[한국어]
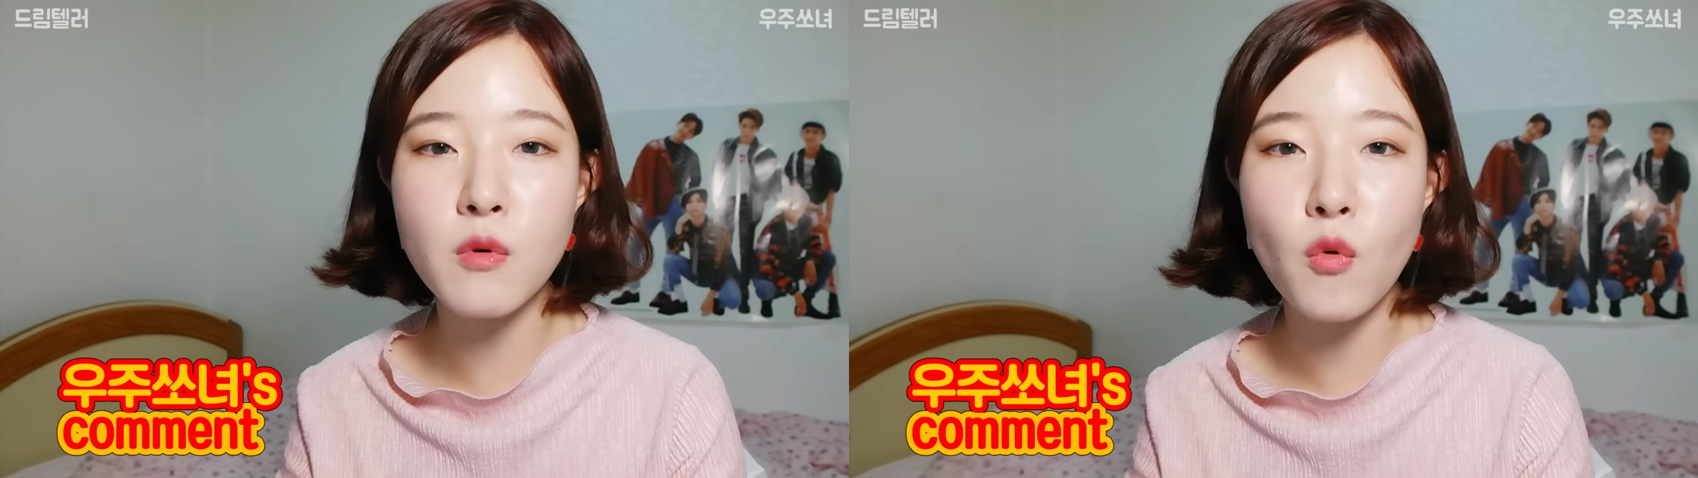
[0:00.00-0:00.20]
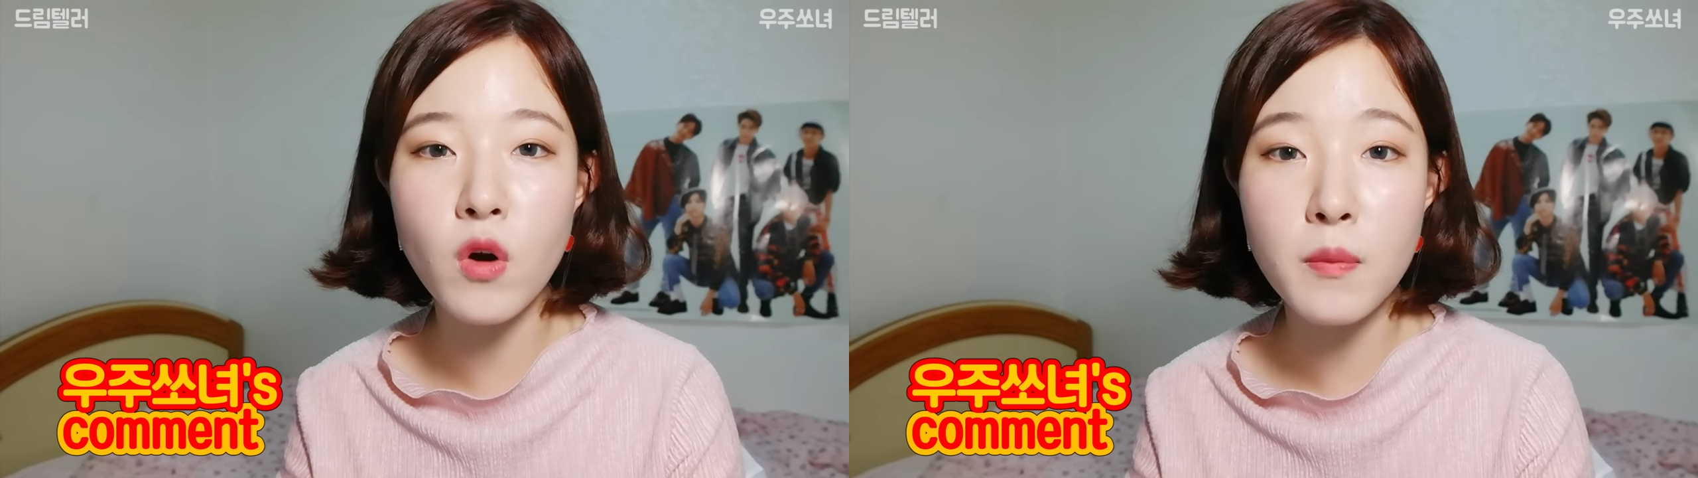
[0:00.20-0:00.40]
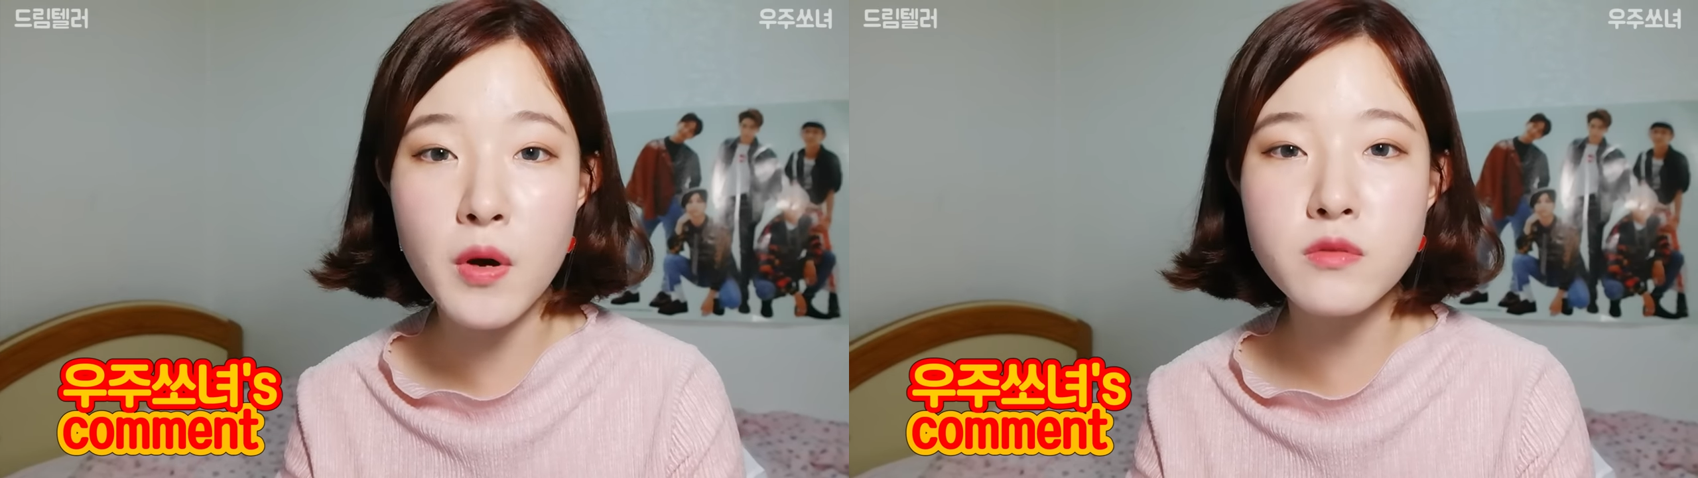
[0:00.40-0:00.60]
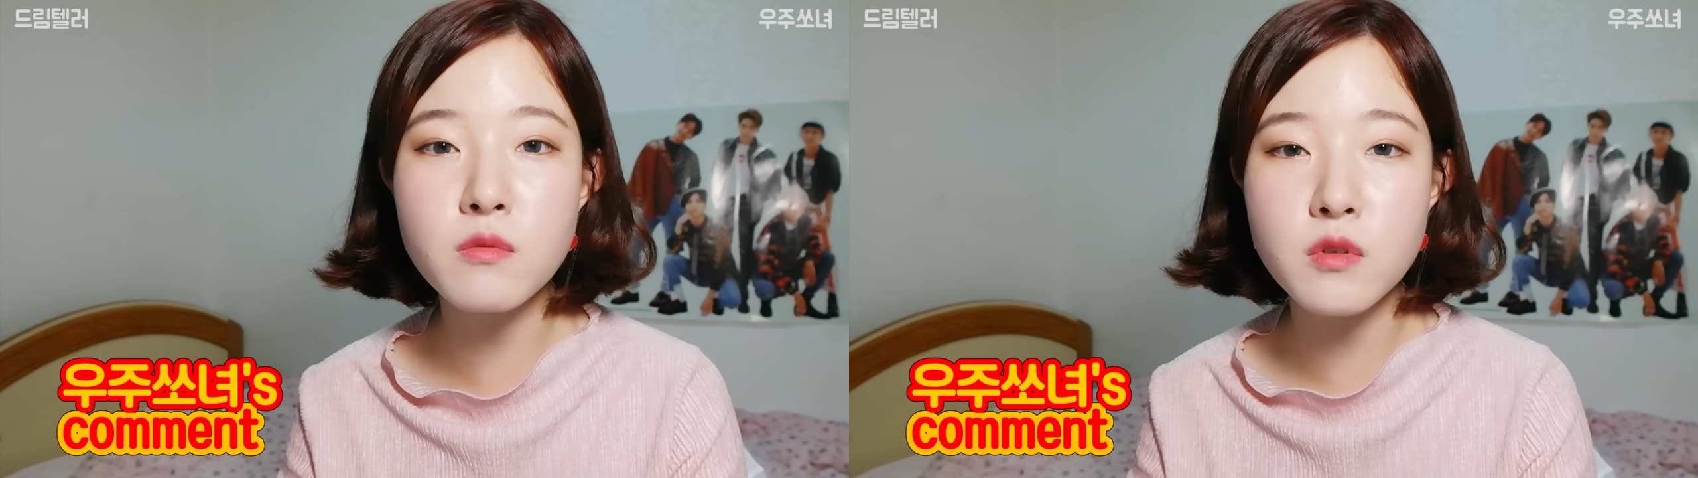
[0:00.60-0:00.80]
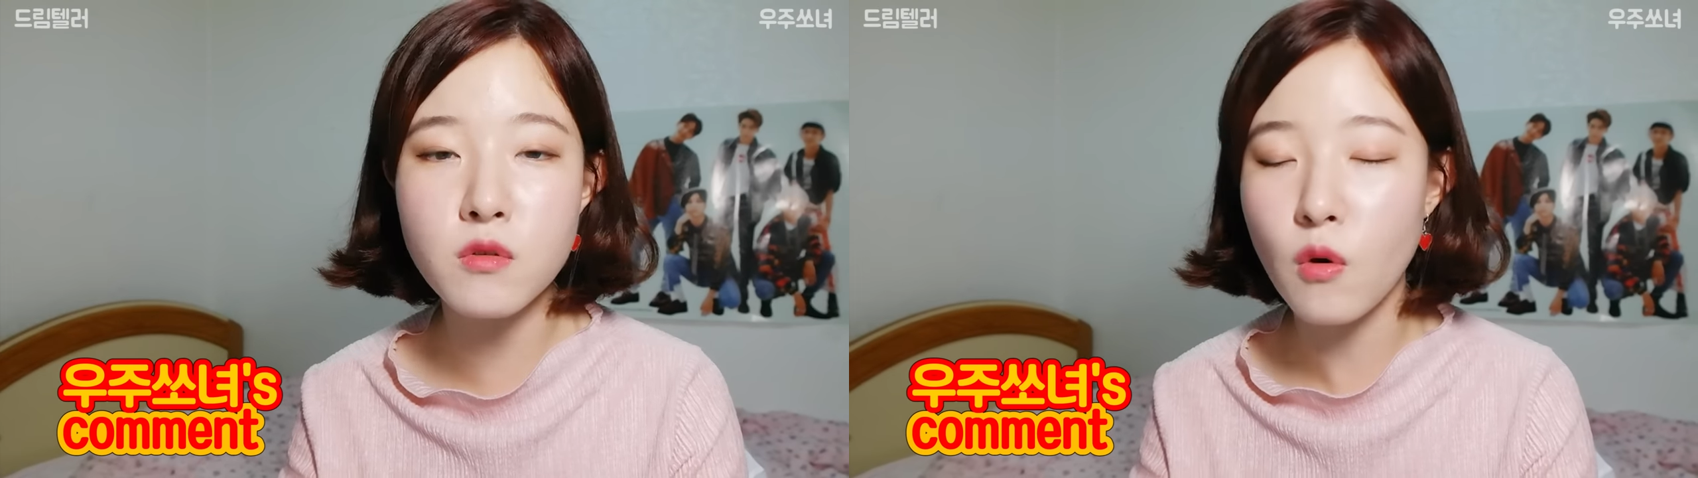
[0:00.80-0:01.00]
원래
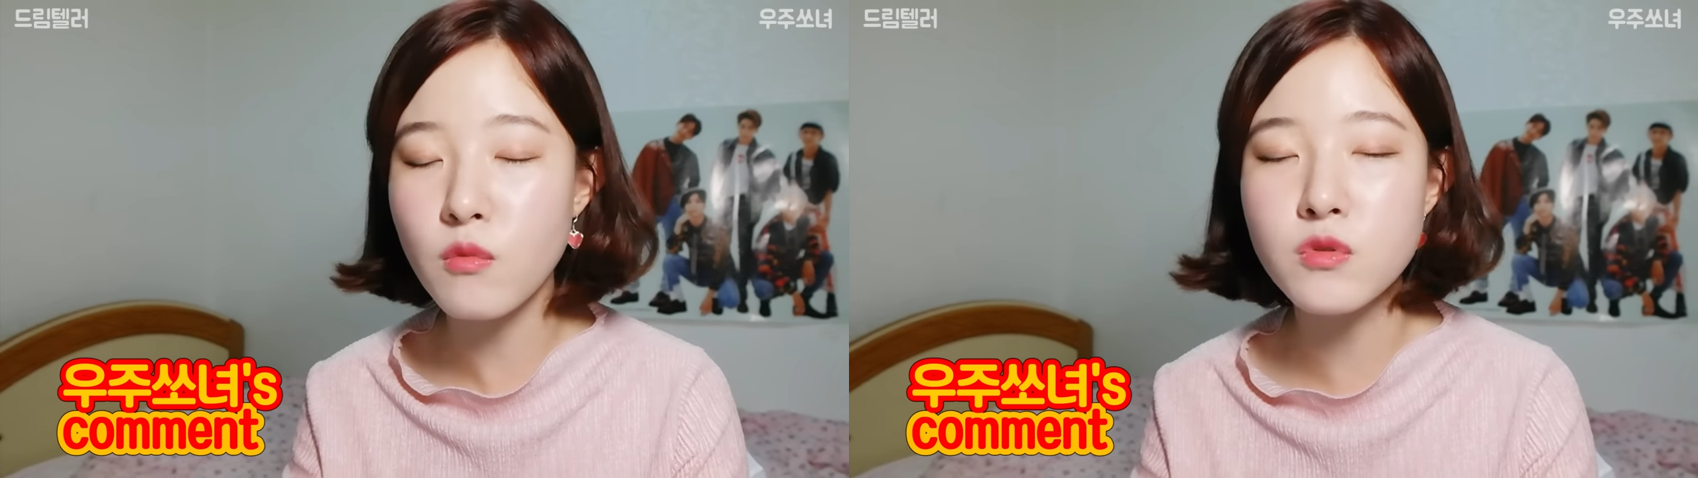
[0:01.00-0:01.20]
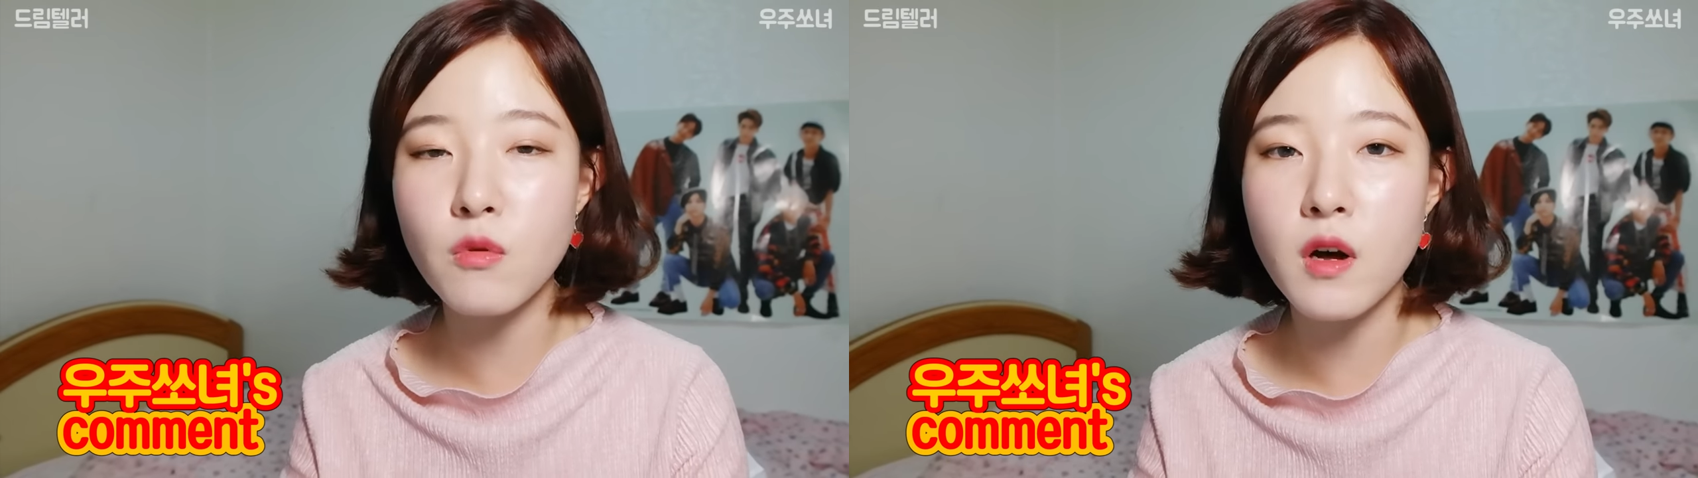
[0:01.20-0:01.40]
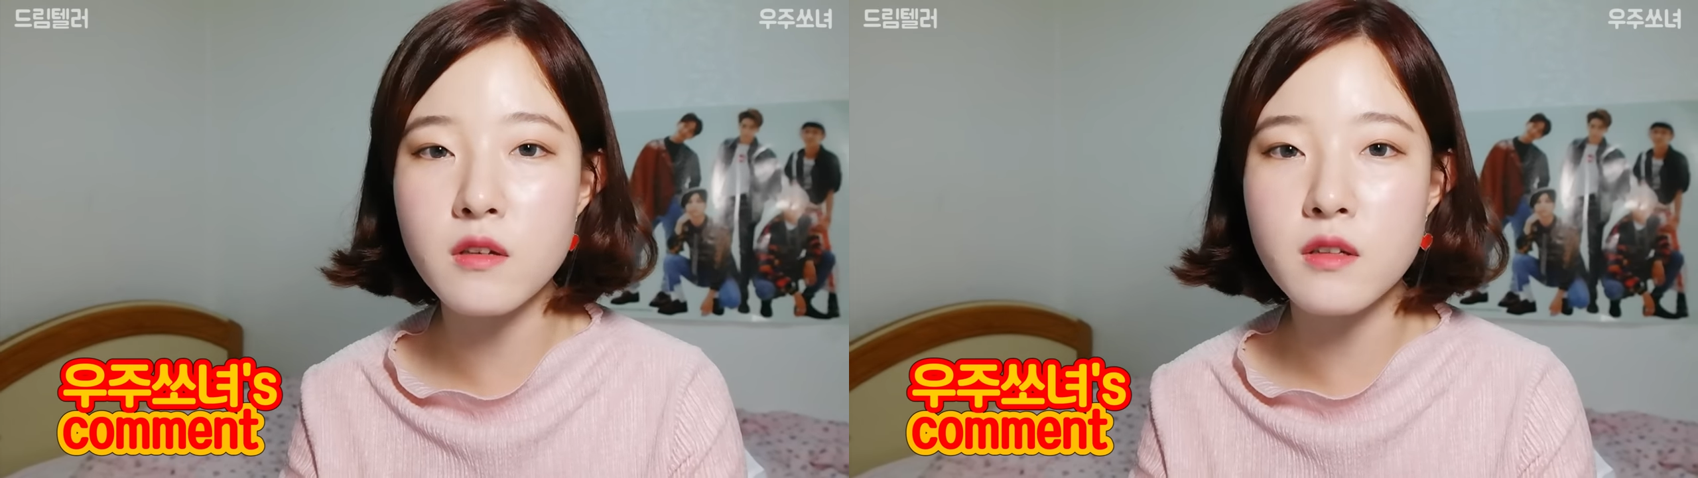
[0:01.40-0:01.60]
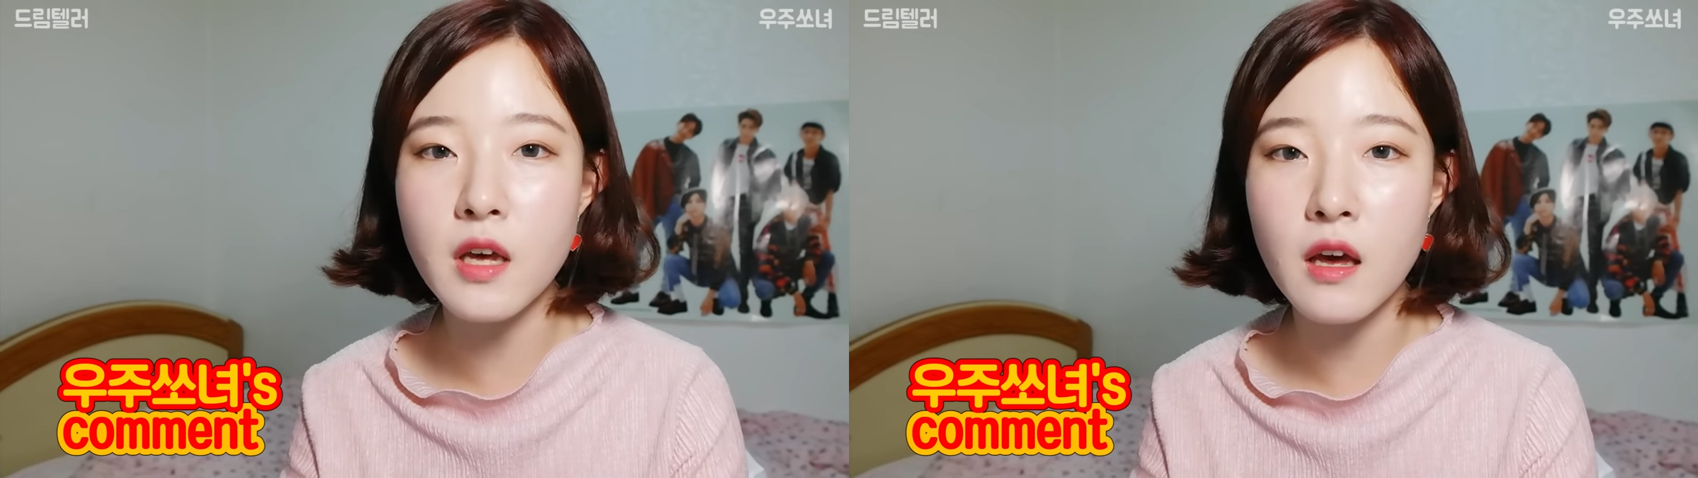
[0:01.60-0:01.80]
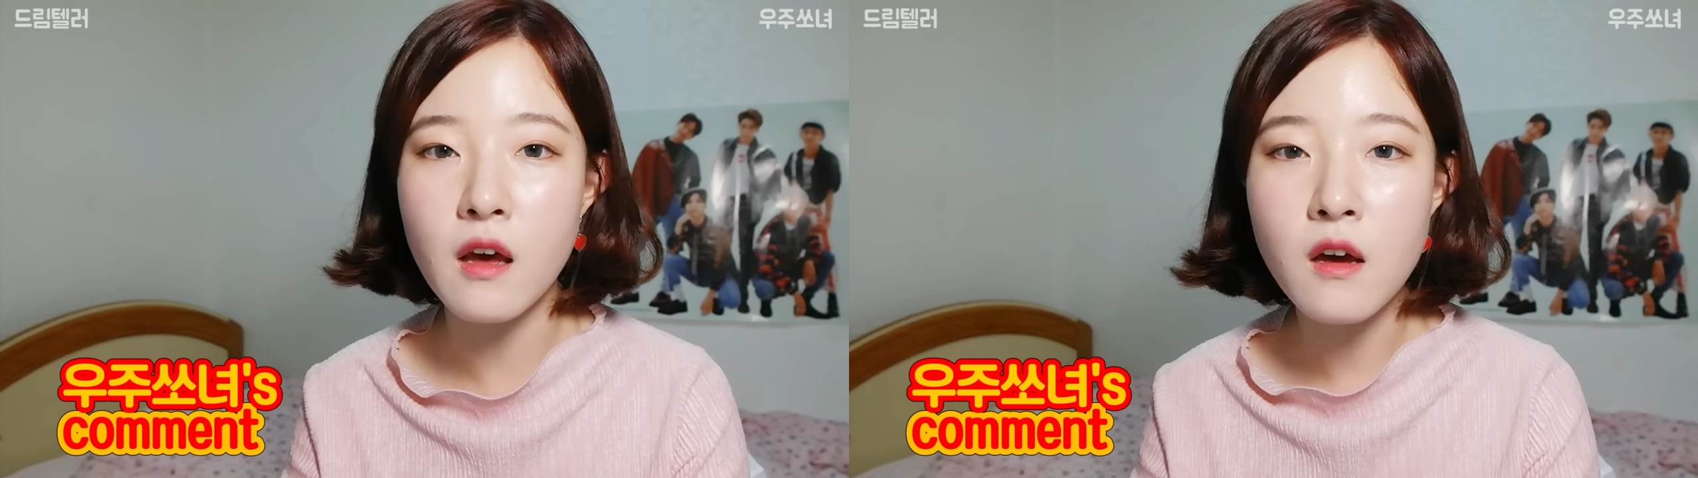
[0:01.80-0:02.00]
평소부터 너무 좋아하는데